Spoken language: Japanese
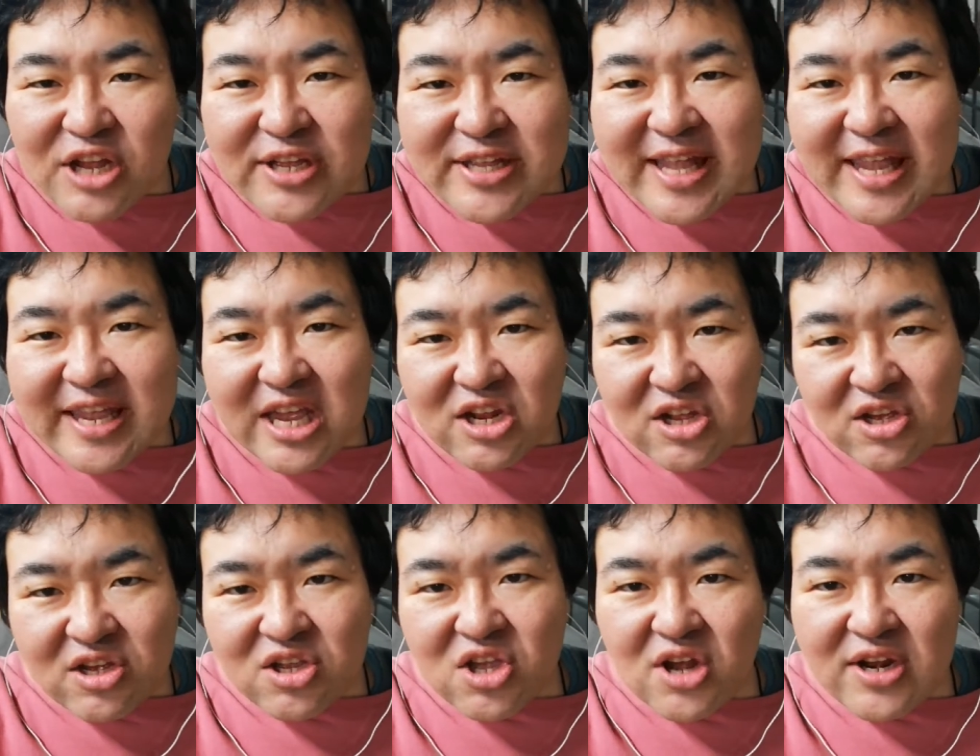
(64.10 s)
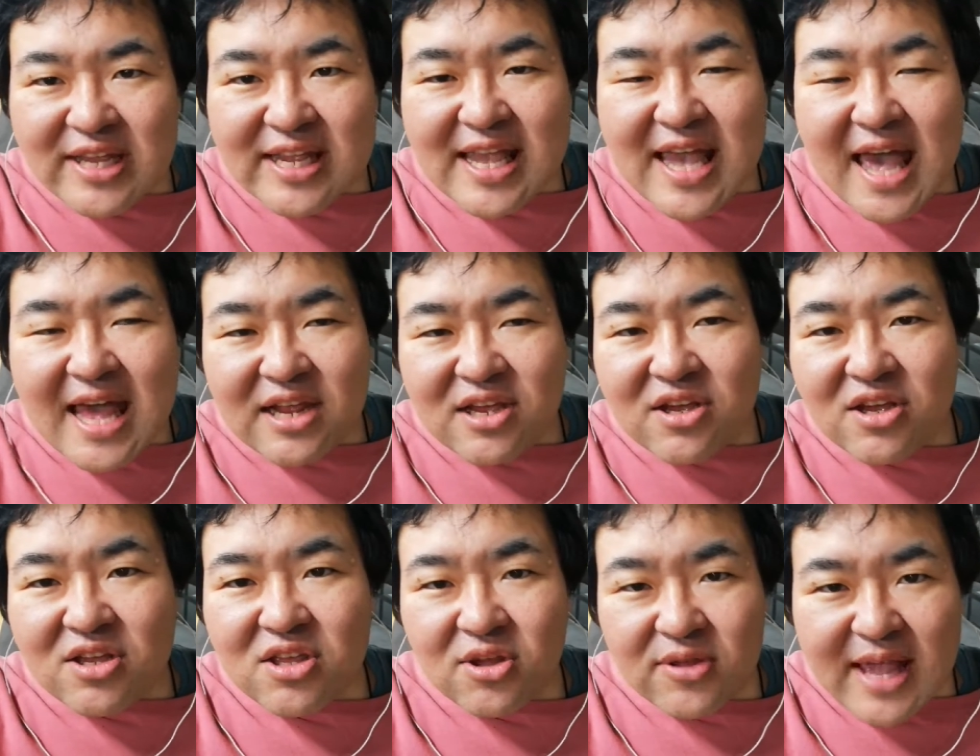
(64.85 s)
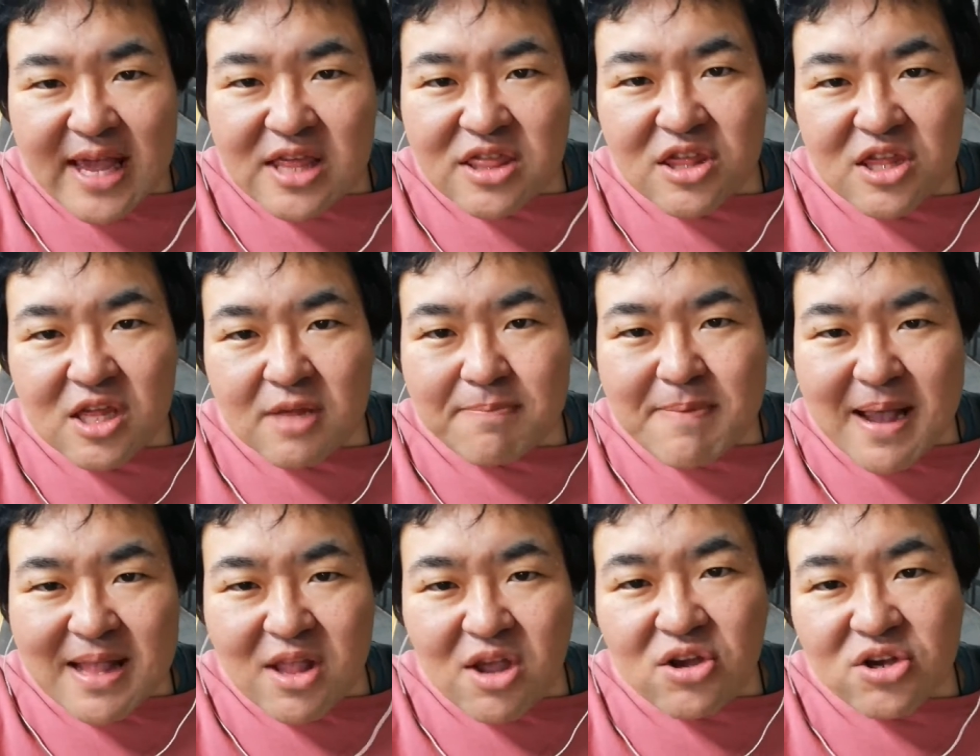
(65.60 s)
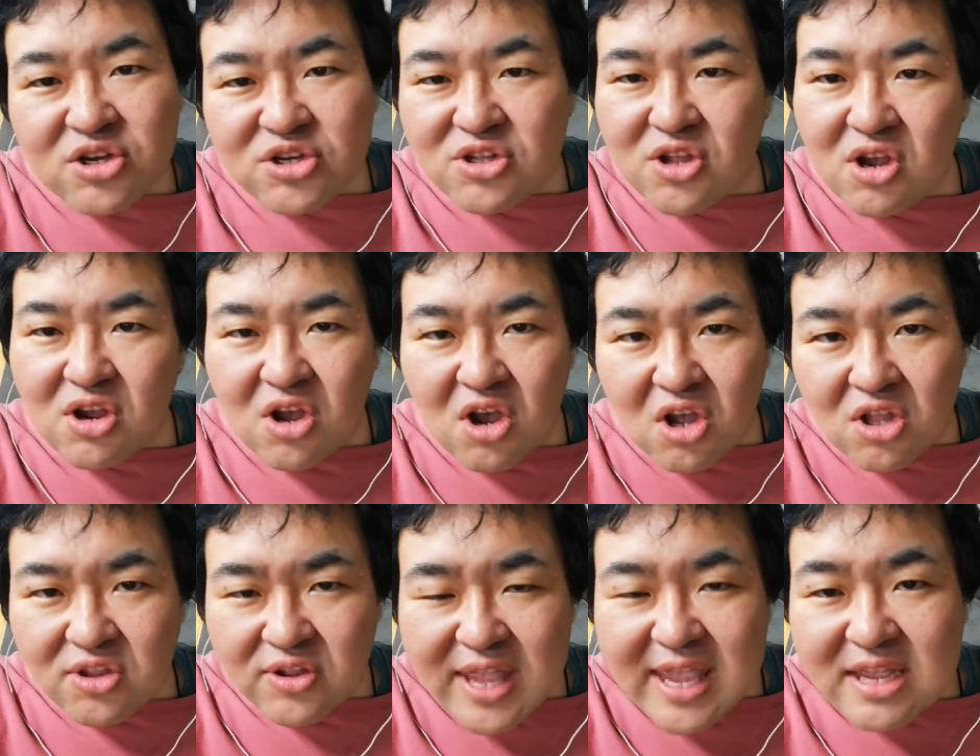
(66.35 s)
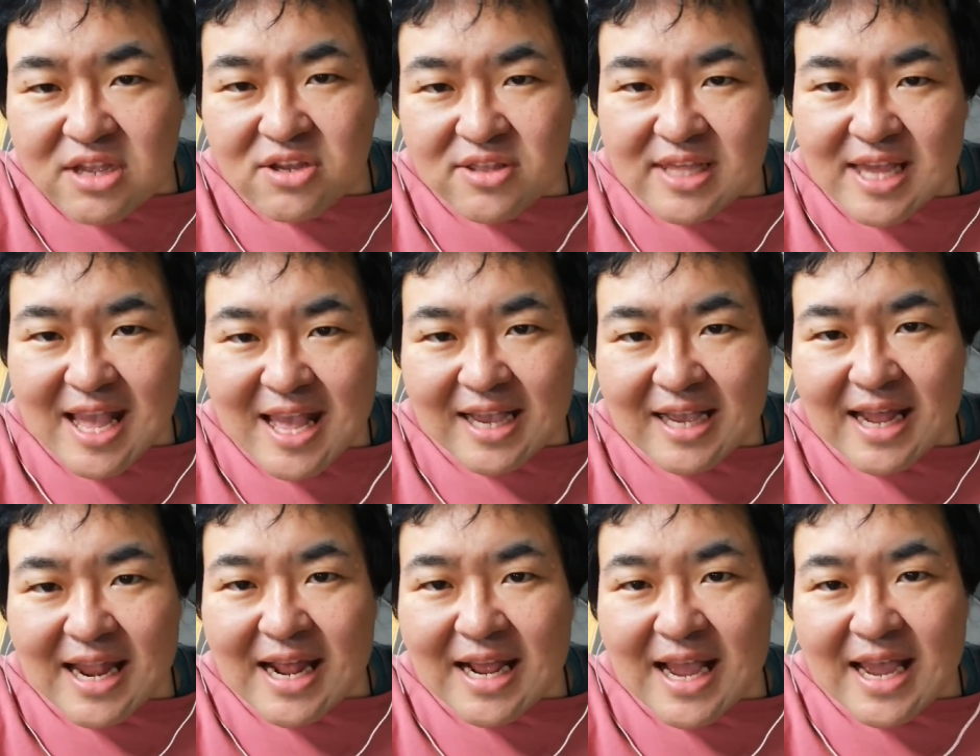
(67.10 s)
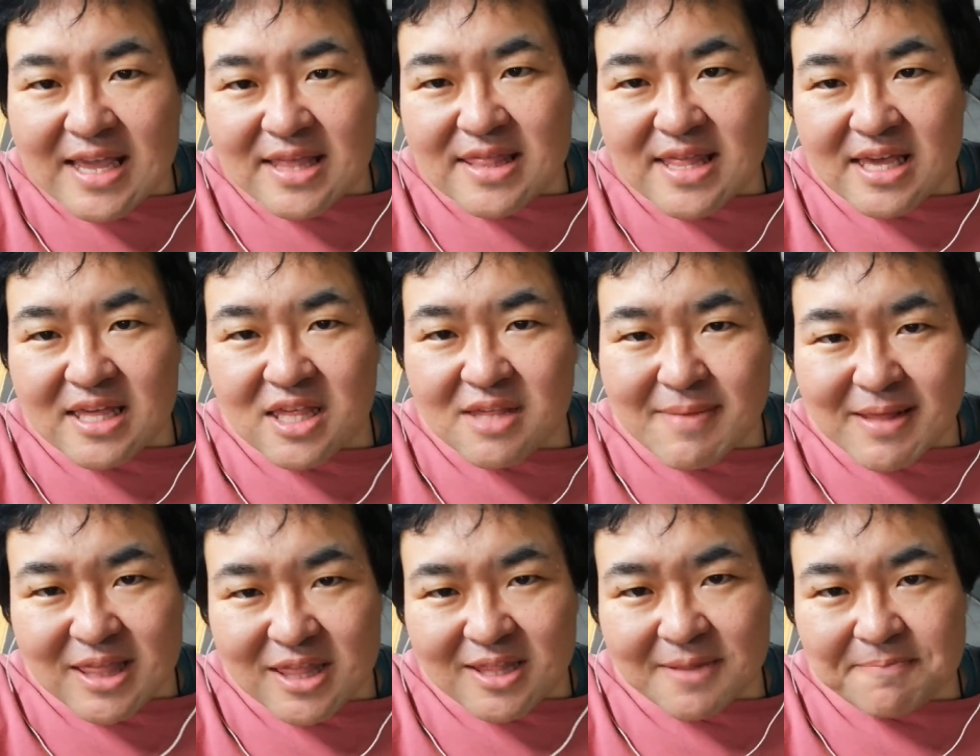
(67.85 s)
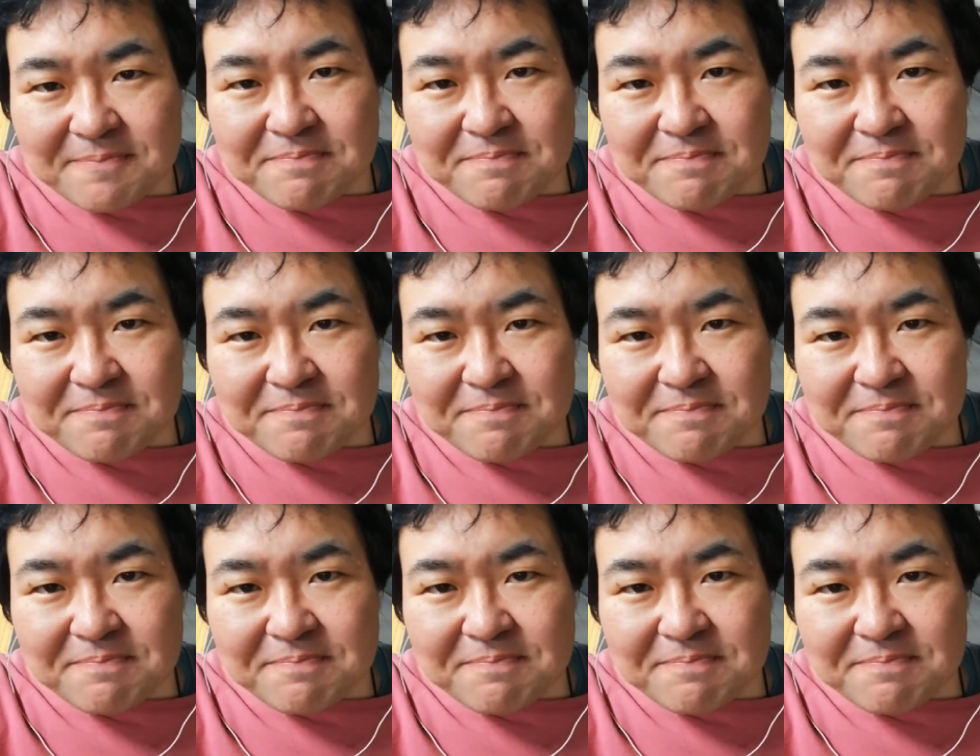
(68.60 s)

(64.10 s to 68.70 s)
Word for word: 歩いていける距離にある巨大スーパーのフードコートで9時半から開催します。